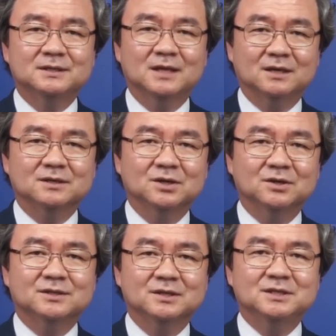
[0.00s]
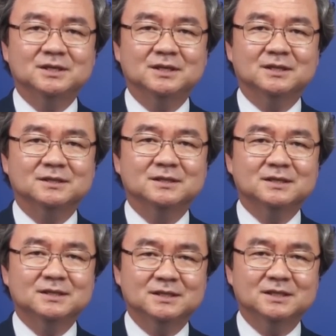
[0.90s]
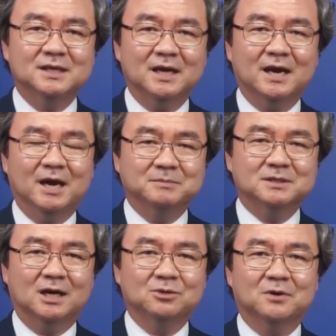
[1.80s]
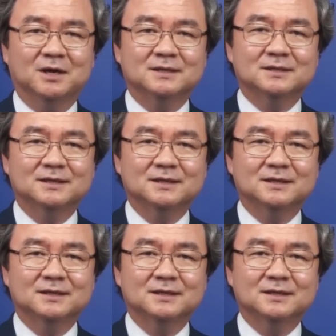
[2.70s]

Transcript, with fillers: 나는 그 어떤 신이든 신께 감사하노라.